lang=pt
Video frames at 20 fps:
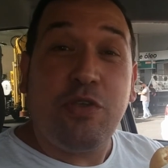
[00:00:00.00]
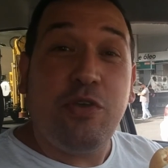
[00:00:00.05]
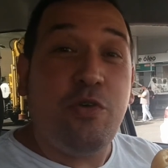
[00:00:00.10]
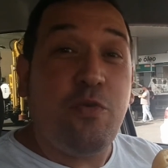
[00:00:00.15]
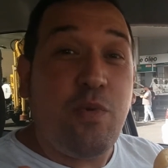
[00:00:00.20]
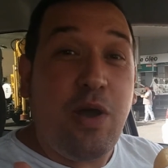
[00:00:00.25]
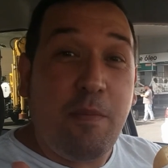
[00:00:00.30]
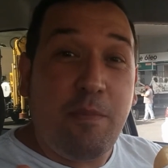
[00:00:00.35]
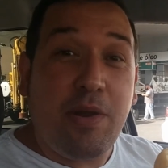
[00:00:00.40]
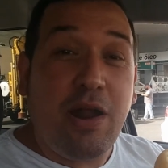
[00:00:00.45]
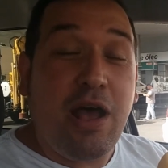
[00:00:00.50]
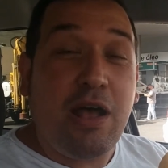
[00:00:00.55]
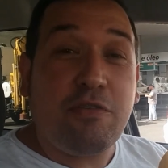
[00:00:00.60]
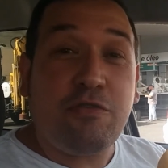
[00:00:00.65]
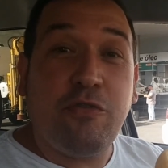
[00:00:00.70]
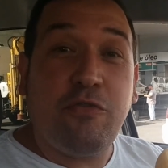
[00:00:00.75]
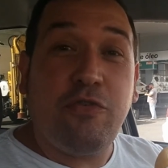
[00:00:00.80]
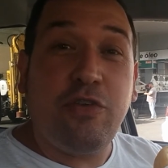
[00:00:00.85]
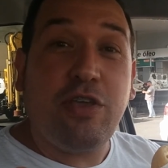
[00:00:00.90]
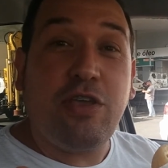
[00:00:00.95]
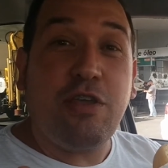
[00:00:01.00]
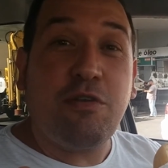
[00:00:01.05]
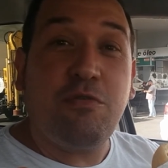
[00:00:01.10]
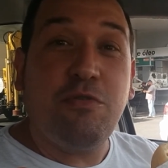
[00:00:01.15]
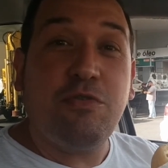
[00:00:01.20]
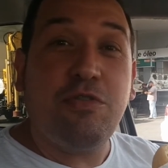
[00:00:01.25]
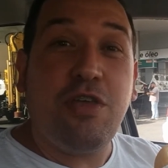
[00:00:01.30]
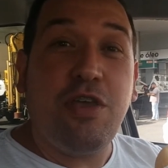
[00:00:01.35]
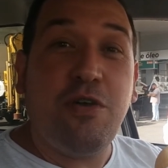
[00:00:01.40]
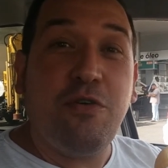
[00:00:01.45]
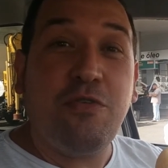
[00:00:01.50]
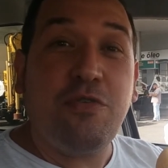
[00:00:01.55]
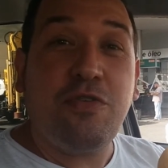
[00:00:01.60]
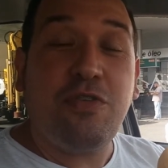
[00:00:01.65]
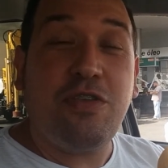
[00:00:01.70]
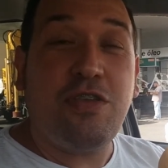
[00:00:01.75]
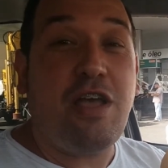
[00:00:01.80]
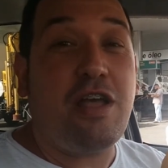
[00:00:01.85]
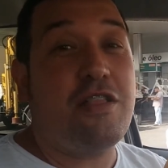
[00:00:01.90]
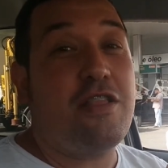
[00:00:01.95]
E um abraço, fiquem com Deus
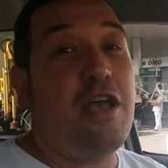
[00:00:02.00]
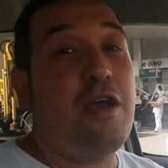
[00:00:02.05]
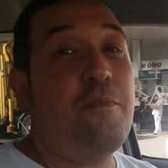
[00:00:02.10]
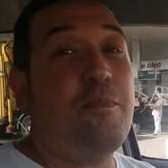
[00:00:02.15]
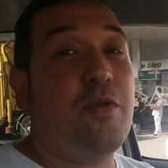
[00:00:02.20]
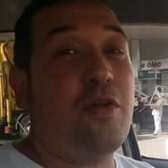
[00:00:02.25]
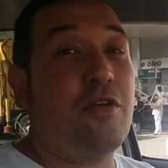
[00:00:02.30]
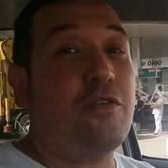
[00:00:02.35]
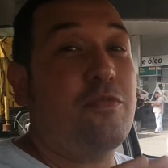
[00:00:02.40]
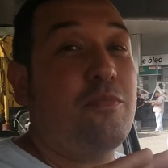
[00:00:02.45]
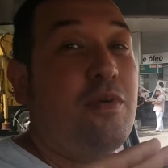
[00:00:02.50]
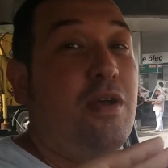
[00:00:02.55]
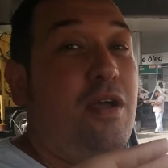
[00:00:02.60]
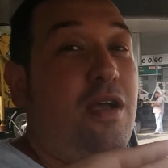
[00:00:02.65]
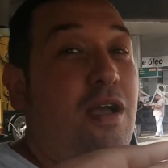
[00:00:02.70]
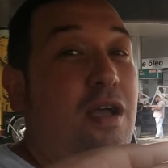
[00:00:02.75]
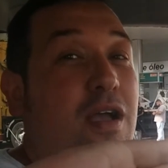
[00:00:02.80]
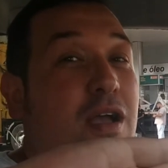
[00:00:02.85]
e até a próxima.